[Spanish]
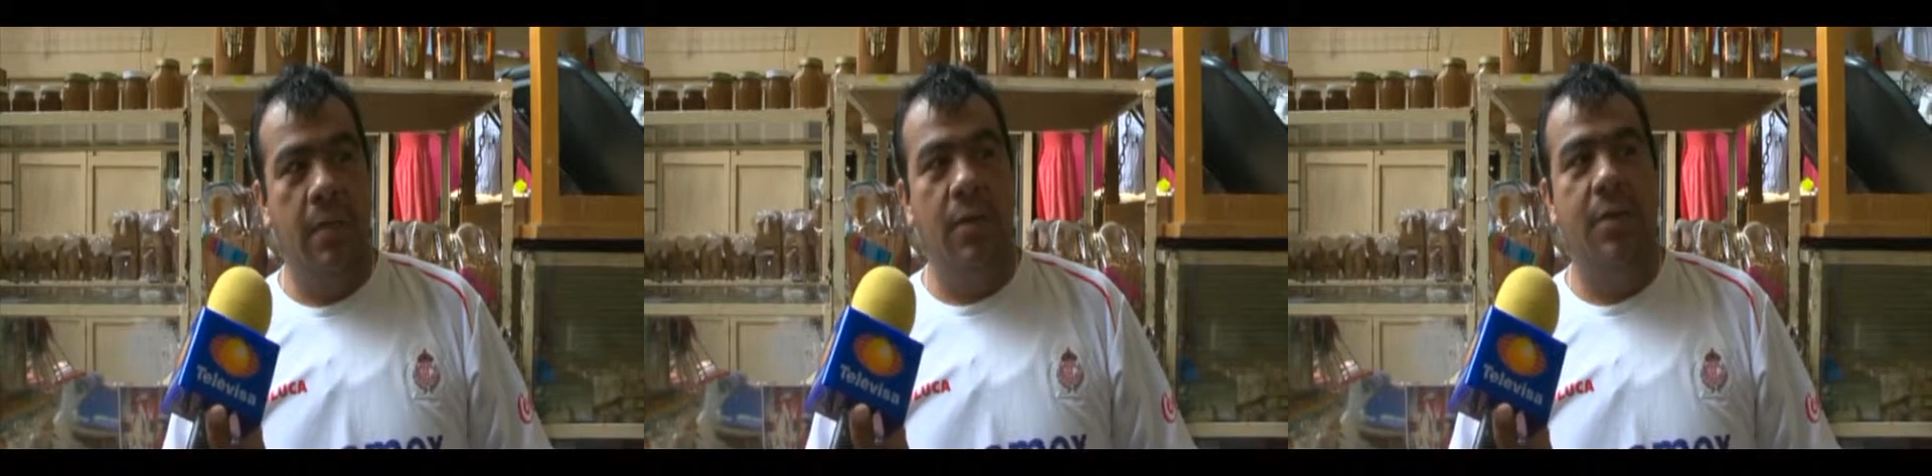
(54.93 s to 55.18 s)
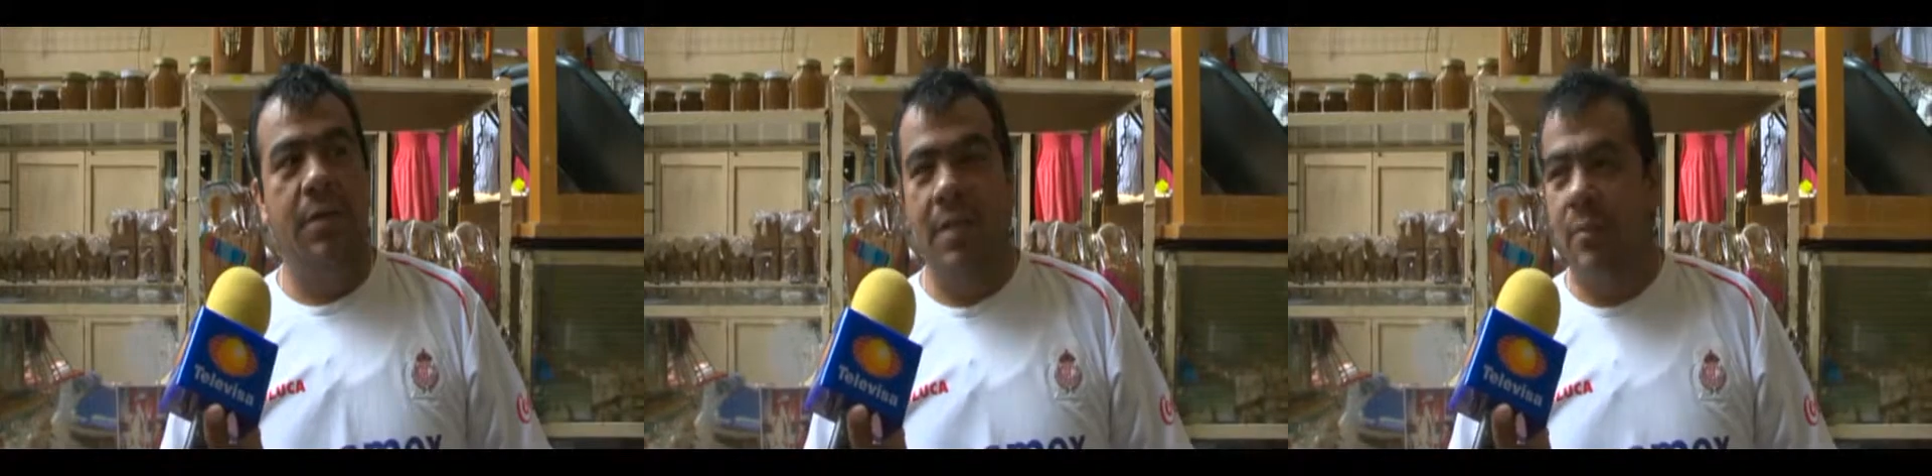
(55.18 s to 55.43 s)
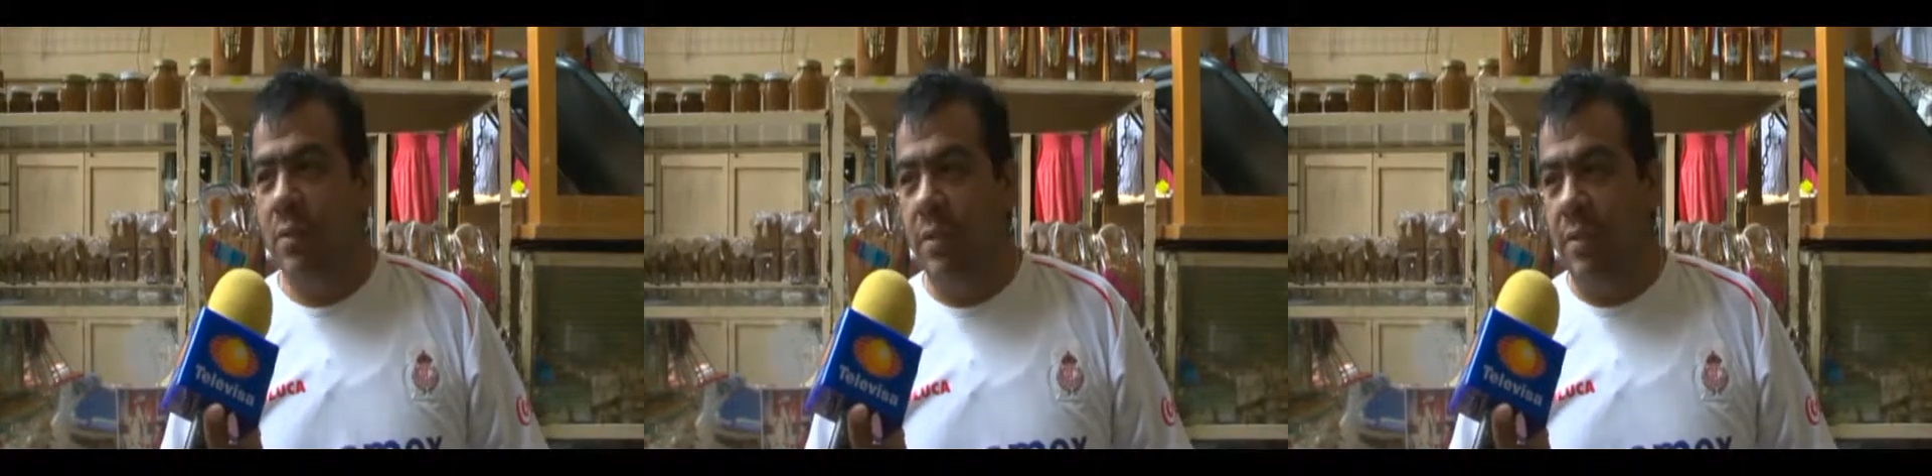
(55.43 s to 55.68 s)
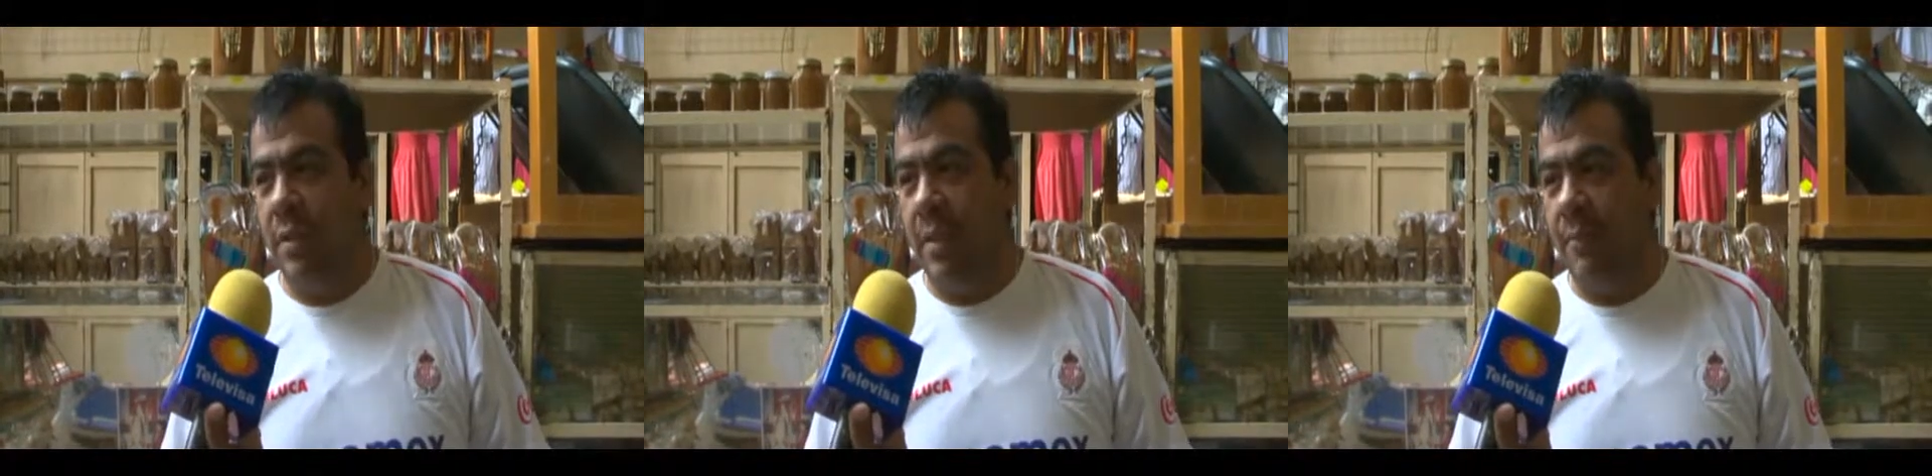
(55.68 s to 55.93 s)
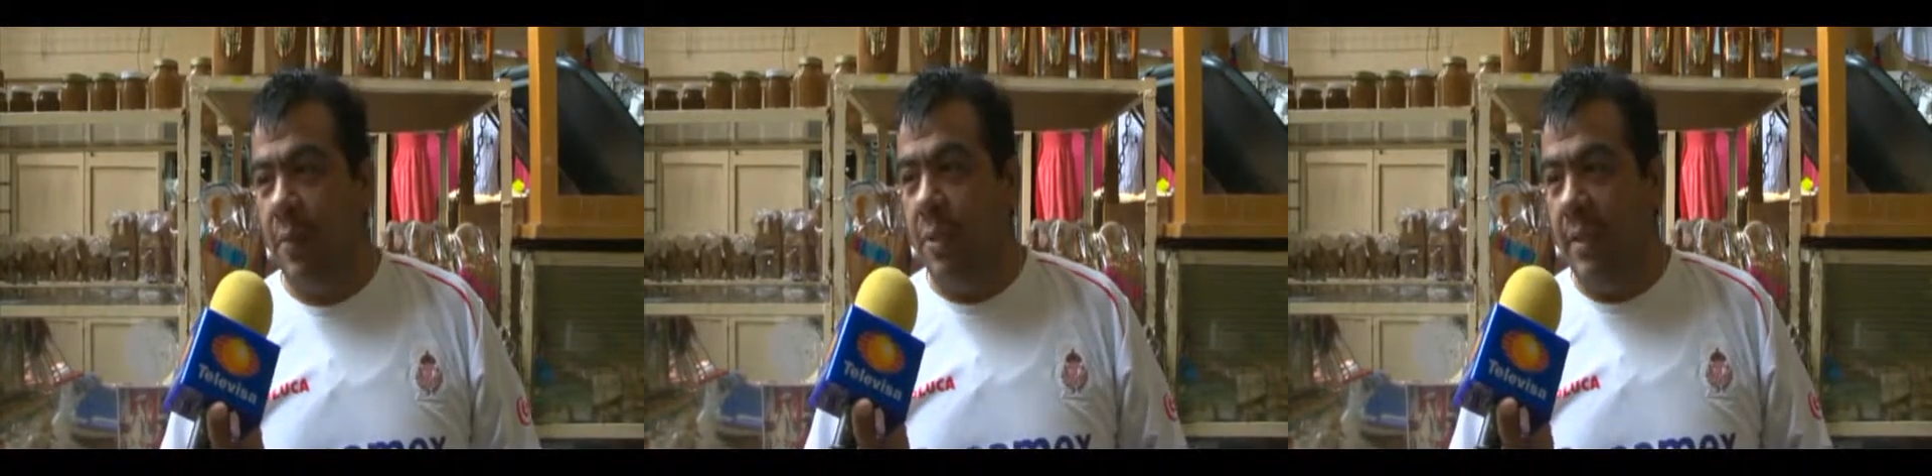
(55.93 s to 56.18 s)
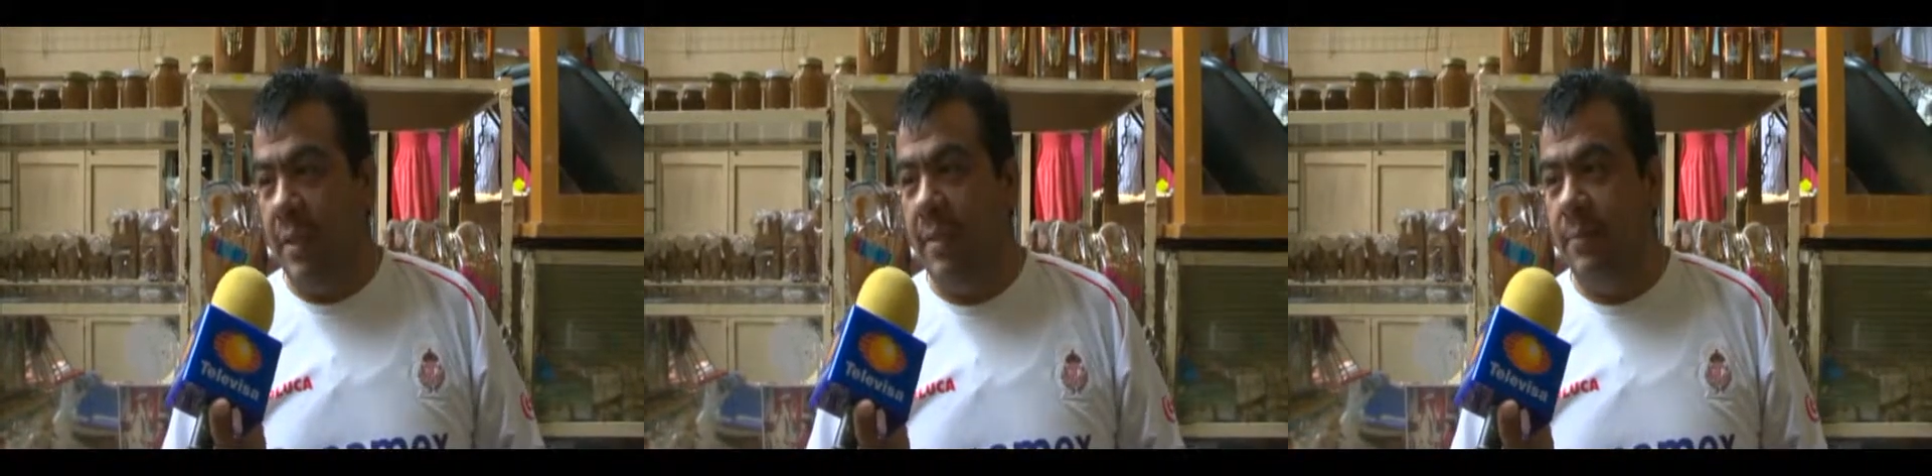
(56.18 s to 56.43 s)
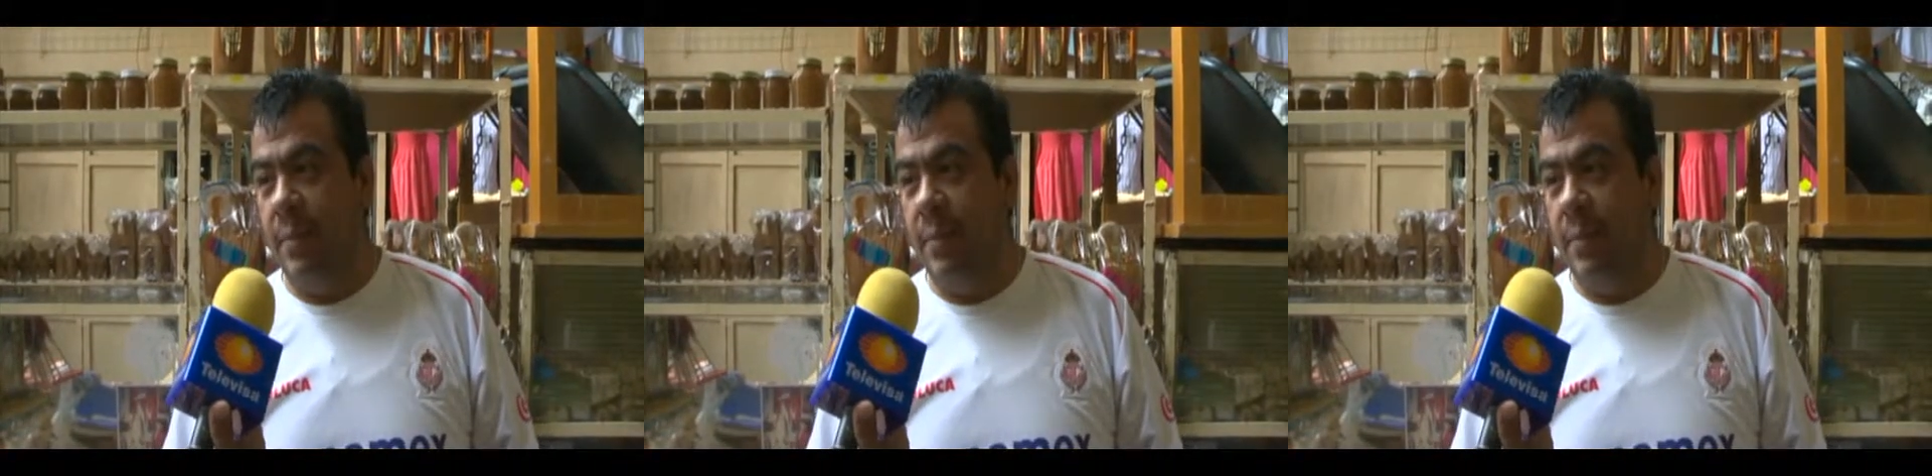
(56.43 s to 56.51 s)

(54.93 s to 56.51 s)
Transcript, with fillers: lo que tenemos ahorita de prioridades,